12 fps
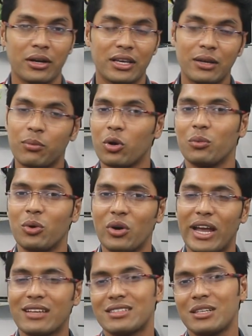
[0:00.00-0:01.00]
কি বলবো
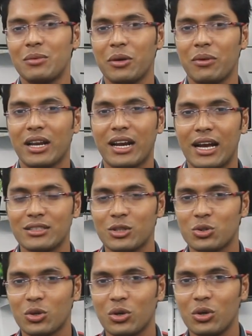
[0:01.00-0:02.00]
এক্সট্রিম লেভেলের কাজের
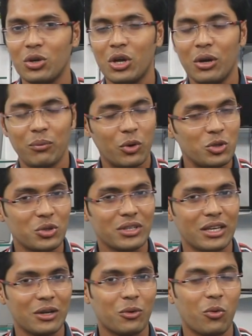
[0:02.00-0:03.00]
জন্য প্রয়োজন
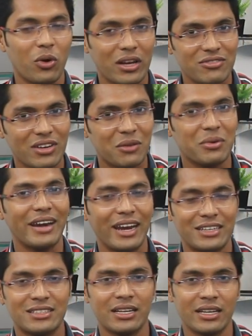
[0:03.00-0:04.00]
কি কোরাই ফাইভের
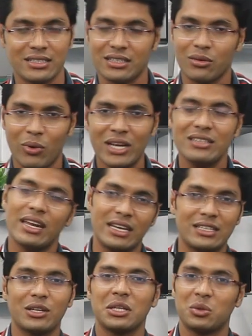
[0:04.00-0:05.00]
এইট জেনারেশন রাইট
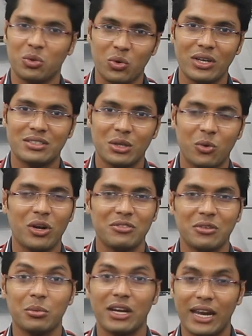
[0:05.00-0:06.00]
এটাও কিন্তু রয়েছে কোরাই
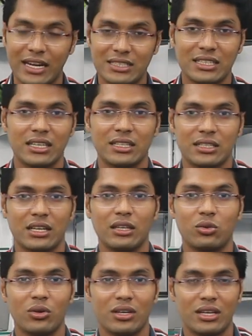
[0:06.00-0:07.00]
ফাইভের এইট জেনারেশান
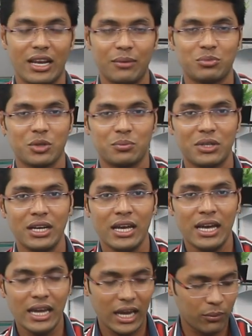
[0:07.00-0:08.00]
কিন্তু এটা ল্যাপটপটা
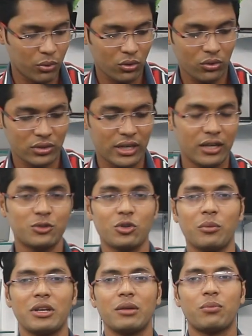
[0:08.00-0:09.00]
এবং দ্যার ইজ
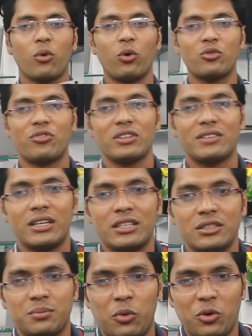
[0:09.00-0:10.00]
সো মেনি পোর্ট
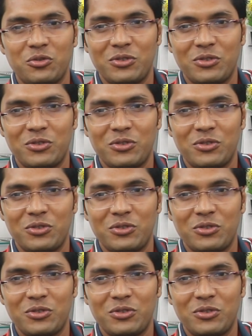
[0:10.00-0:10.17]
ফেসিলিটিস পোর্ট